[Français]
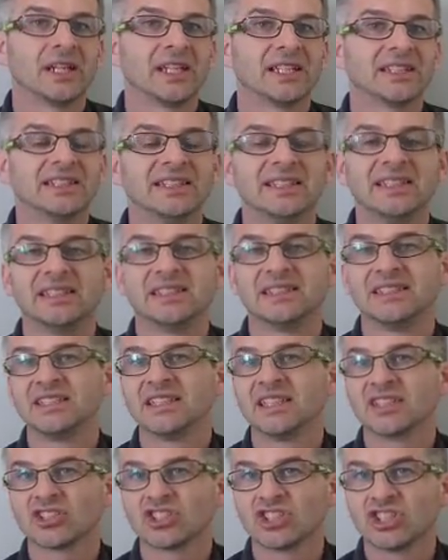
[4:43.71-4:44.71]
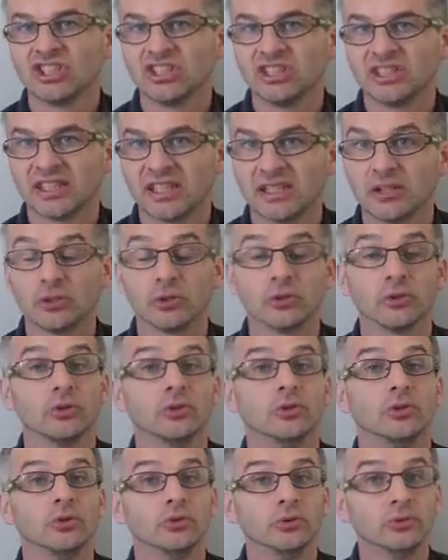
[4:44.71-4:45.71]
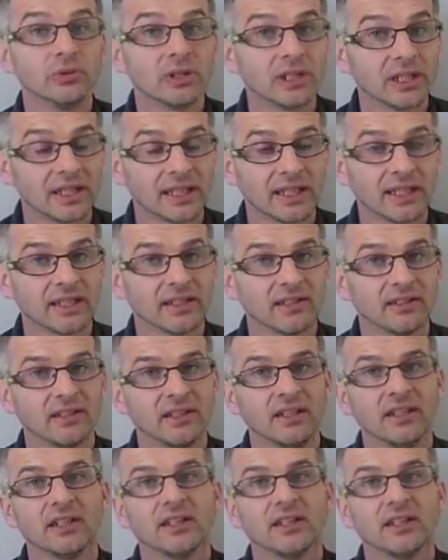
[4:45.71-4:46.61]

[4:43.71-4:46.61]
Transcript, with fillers: mais à l'aide des énergies telles que le nucléaire,